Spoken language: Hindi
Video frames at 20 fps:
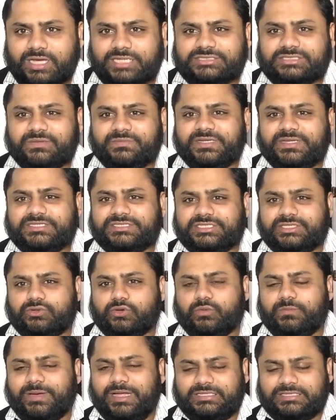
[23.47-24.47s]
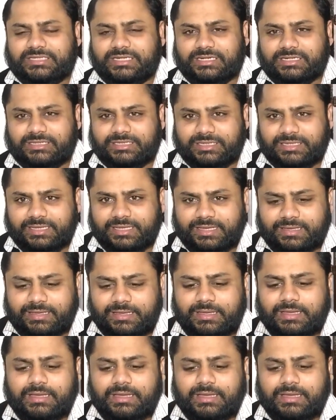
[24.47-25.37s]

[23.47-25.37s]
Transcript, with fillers: आज हम इसी को बात करते हैं